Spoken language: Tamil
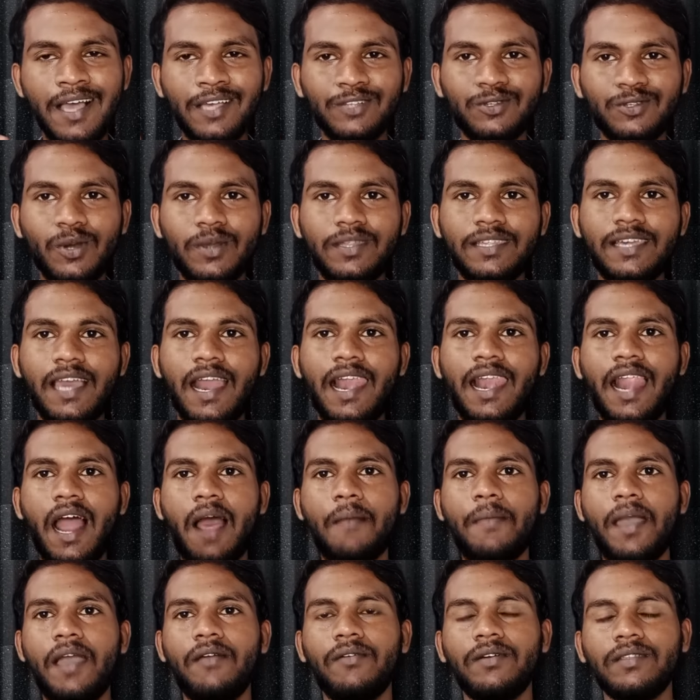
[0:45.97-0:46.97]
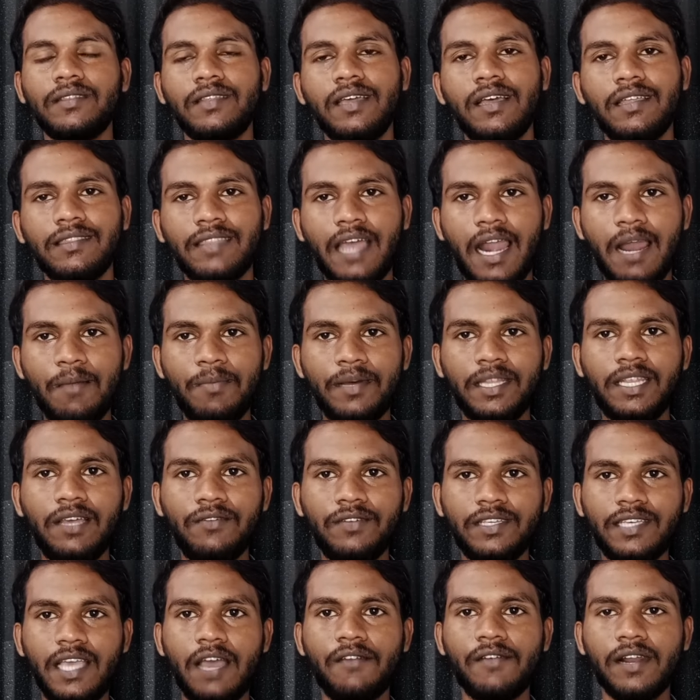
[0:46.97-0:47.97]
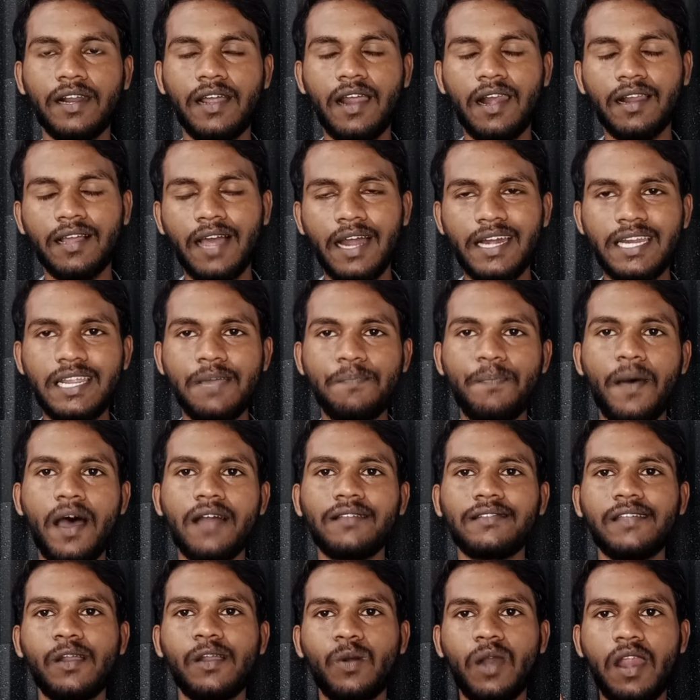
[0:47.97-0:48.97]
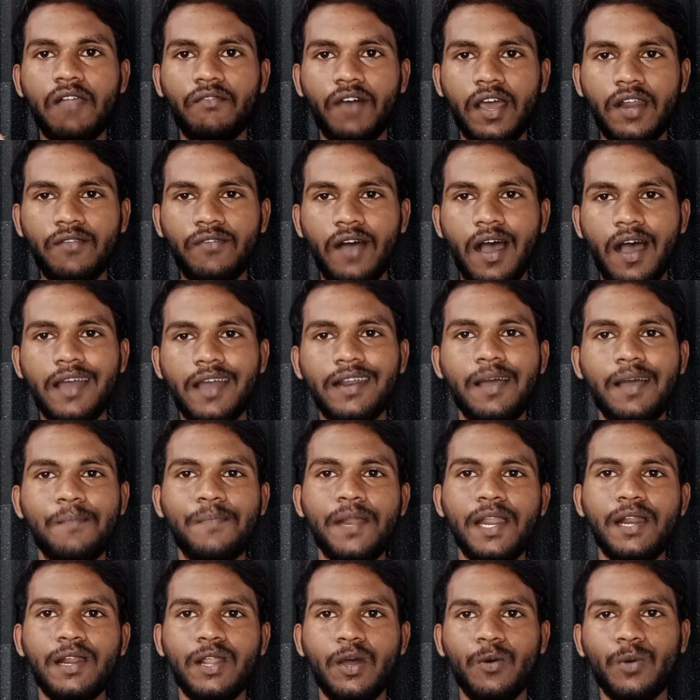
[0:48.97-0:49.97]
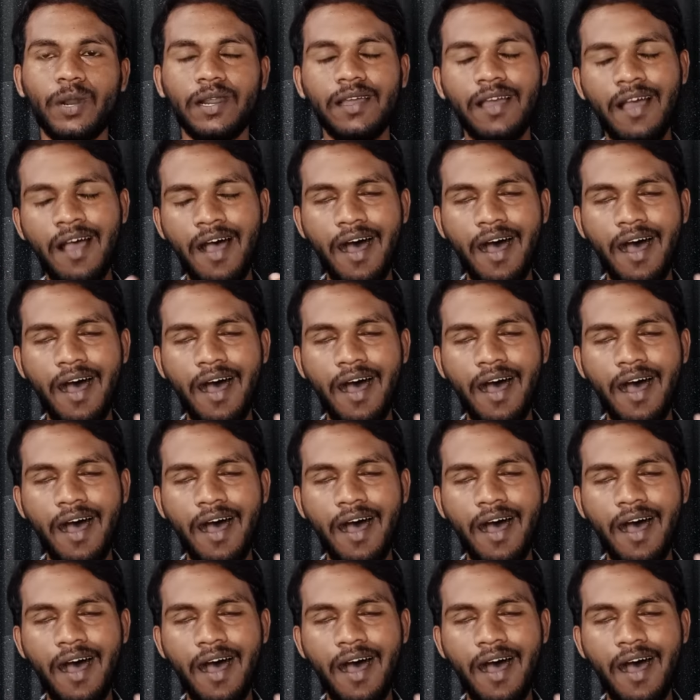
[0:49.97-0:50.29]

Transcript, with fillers: ஸோ இது எல்லாமே வந்து தளபதி விஜய் அவர்கள் கண்டிப்பாக அரசியலுக்குள்ளே வருவார் அப்படின்ற ஒரு